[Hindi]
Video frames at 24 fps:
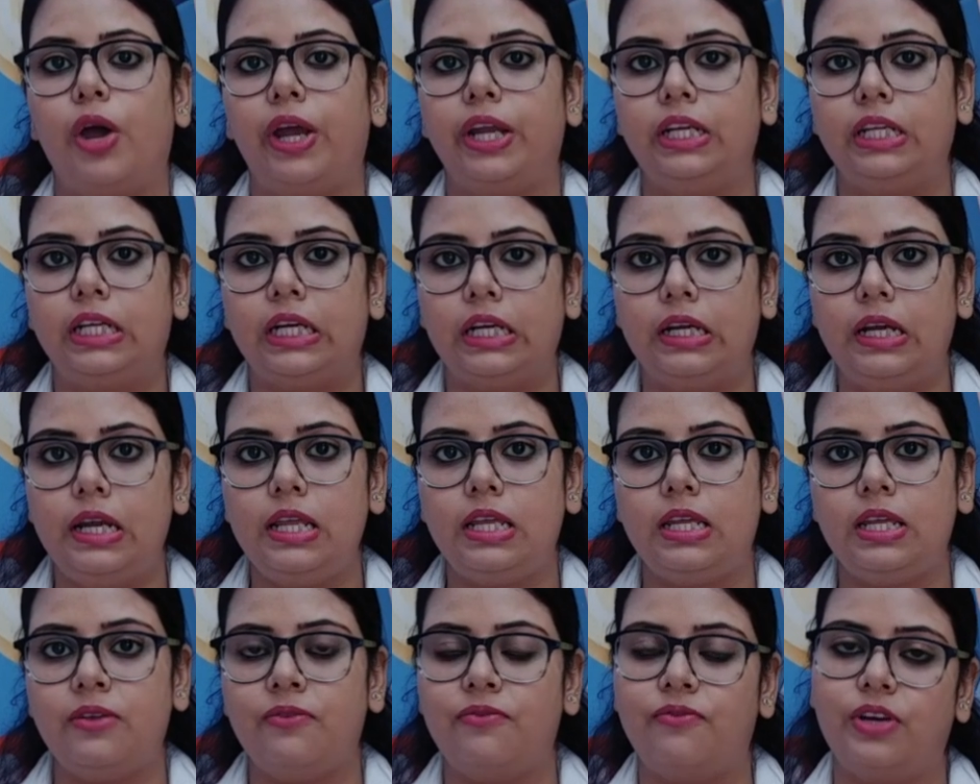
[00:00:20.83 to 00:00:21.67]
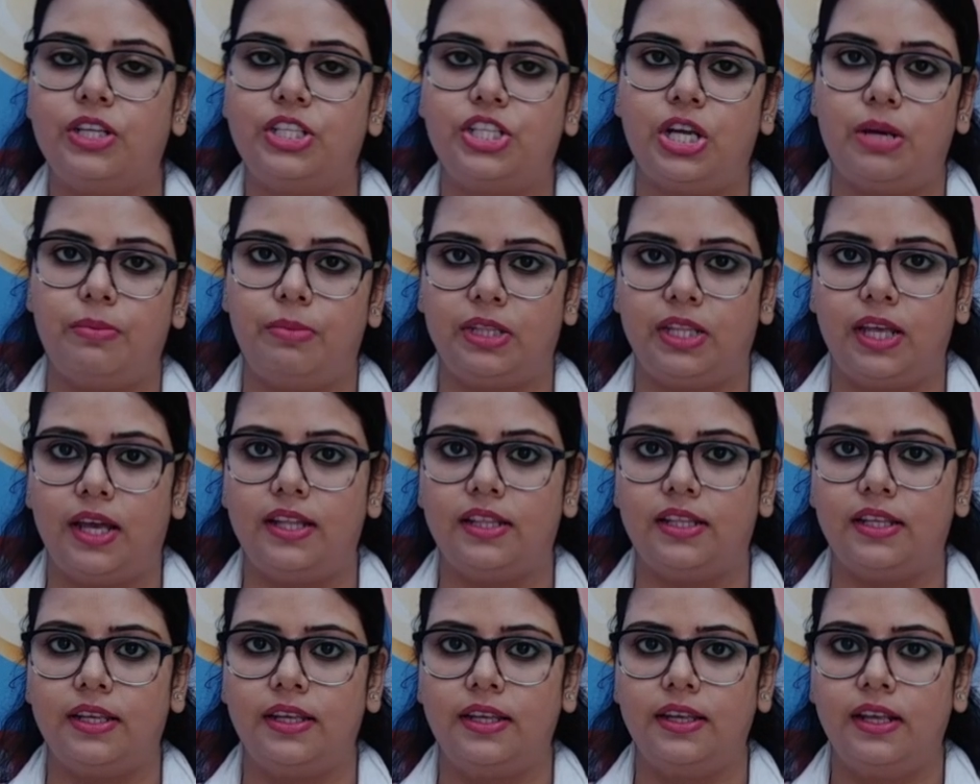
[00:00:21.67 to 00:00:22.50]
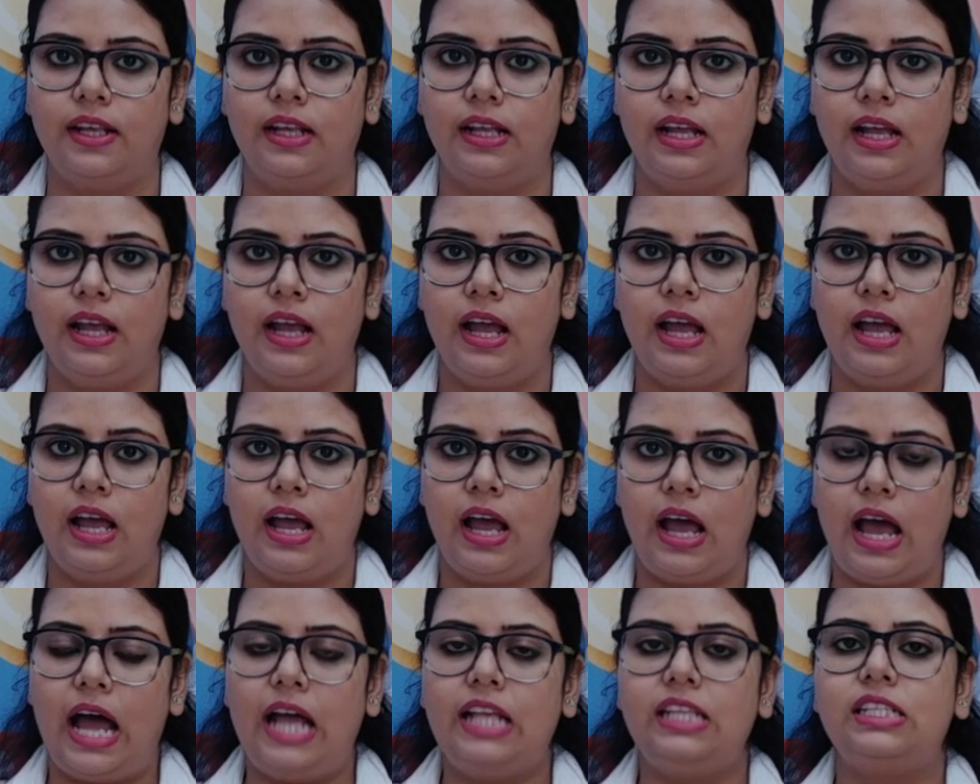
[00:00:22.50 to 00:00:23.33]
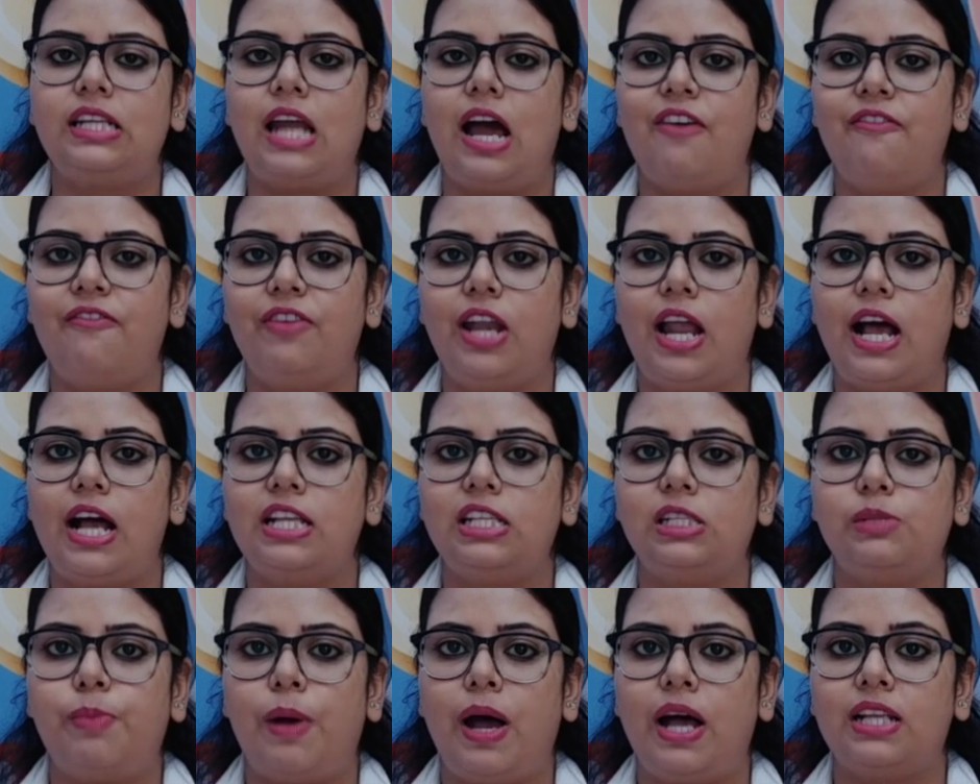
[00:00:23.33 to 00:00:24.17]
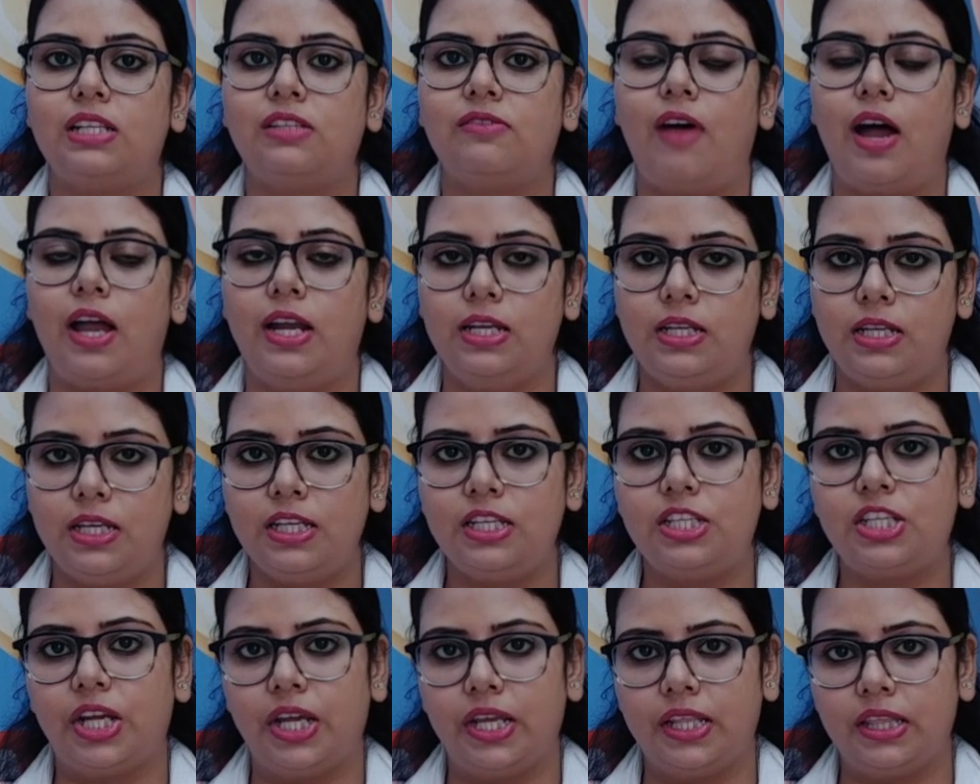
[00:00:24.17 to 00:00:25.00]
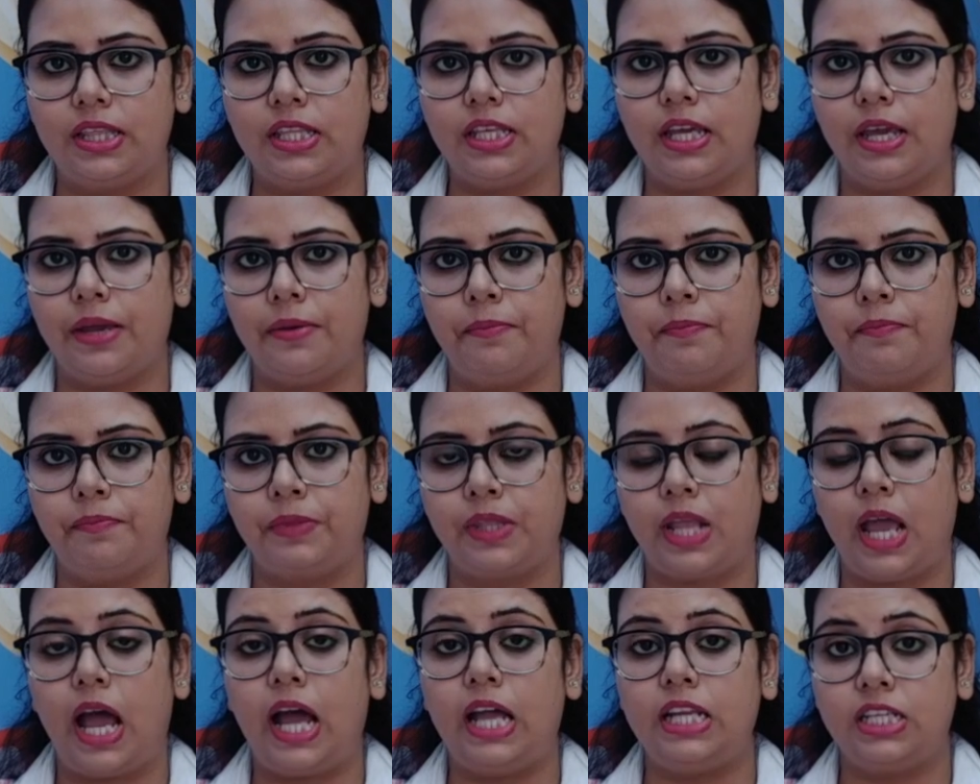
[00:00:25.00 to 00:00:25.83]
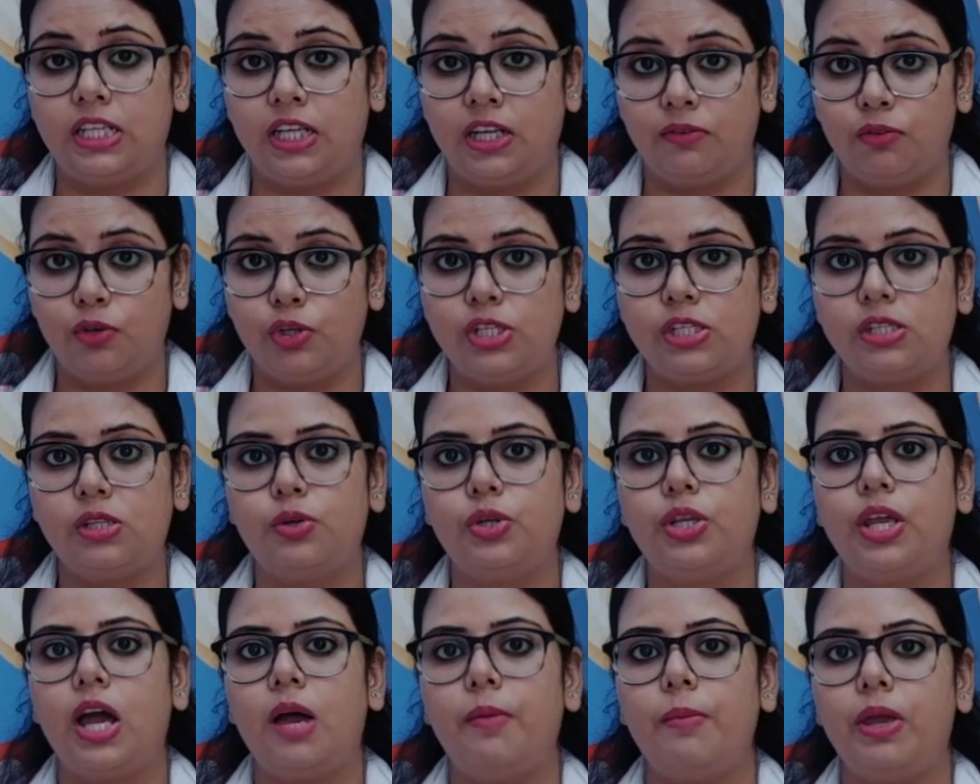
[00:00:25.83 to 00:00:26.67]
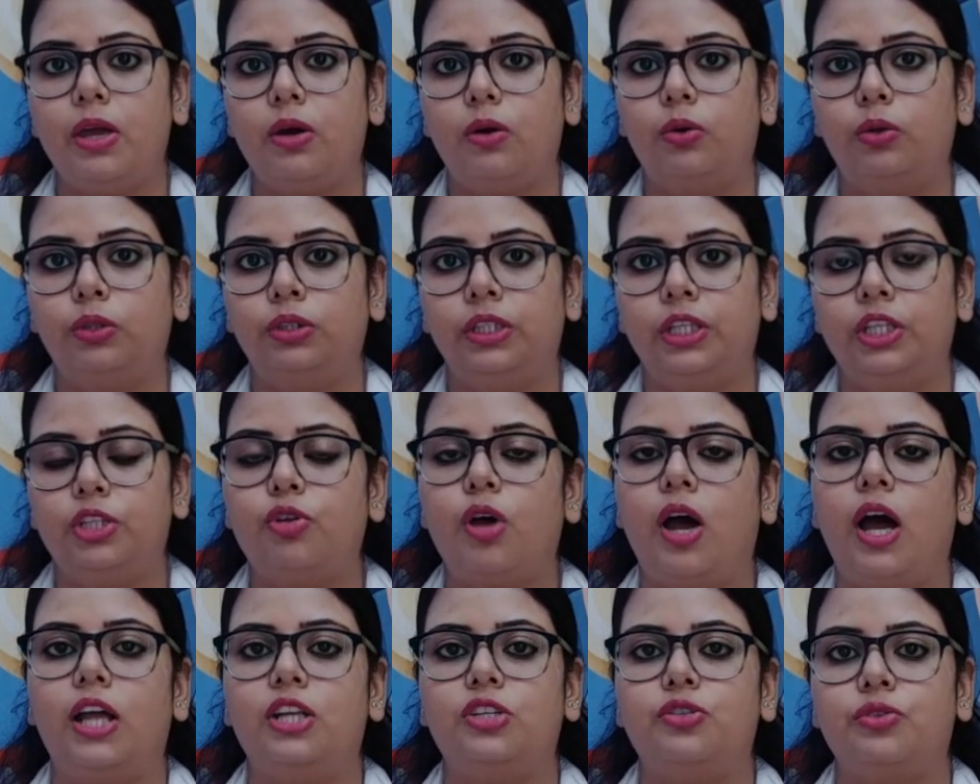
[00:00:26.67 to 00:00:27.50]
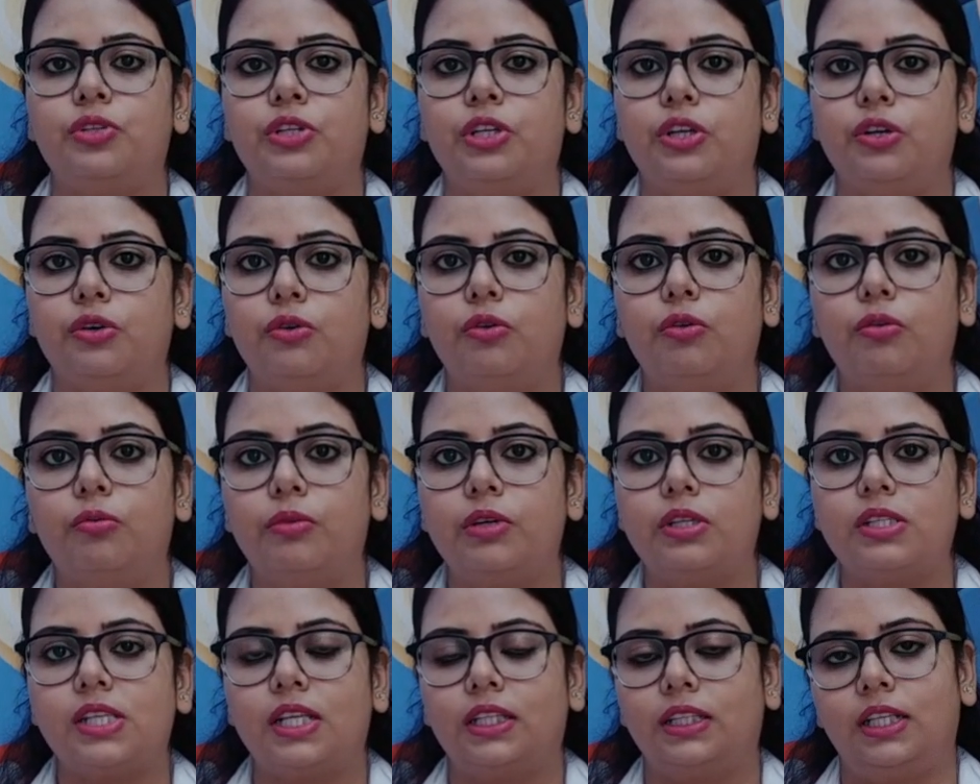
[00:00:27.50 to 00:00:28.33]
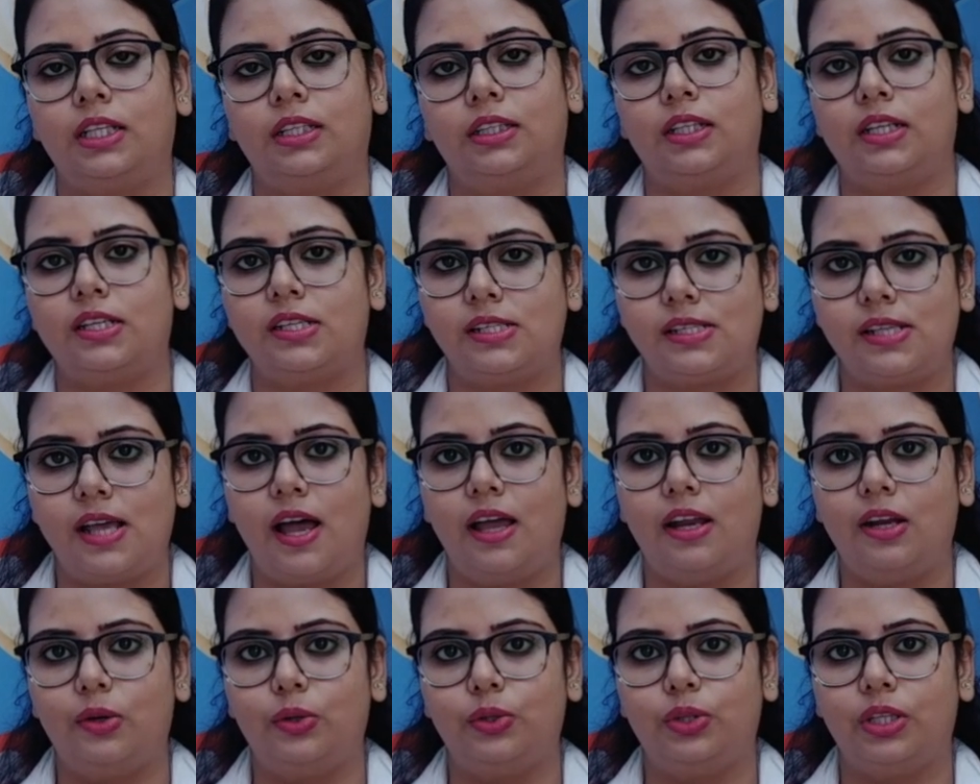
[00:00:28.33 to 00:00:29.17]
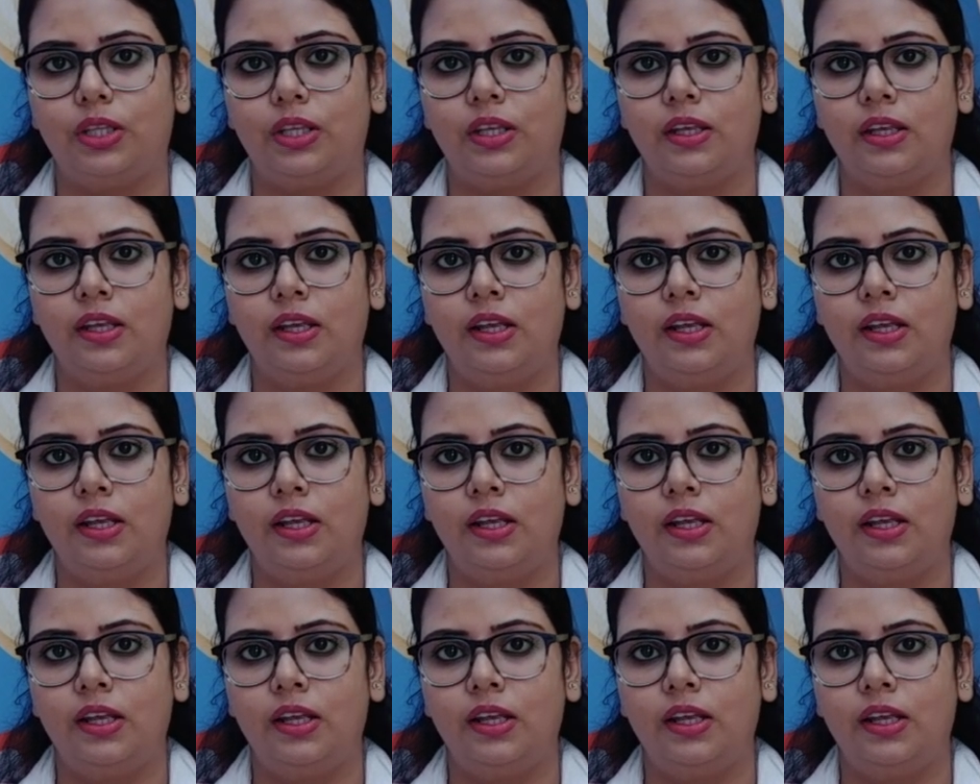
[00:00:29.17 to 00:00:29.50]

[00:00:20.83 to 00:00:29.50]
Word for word: ज्वाइन करने की वजह बता दी आज रामविलास पासवान की जयंती है आज अगर वो इस दुनिया में होते तो आज उनकी उम्र सतहत्तर साल होती